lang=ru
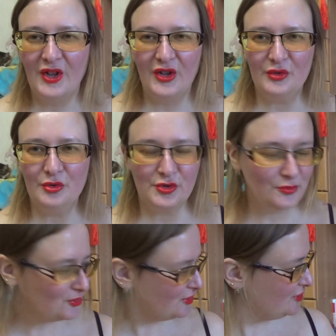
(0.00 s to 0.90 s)
И вот
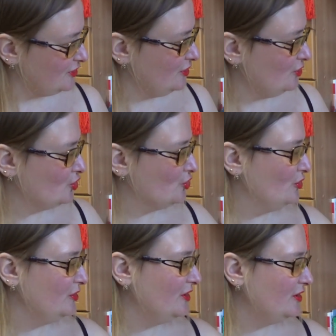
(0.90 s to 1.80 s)
спустя неделю,
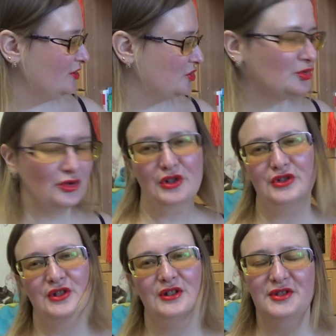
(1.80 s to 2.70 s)
что я хочу
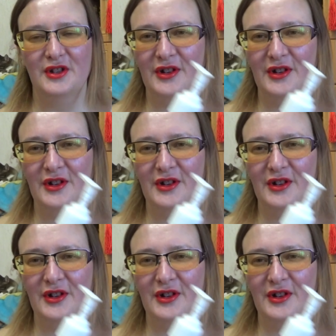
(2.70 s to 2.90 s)
сказать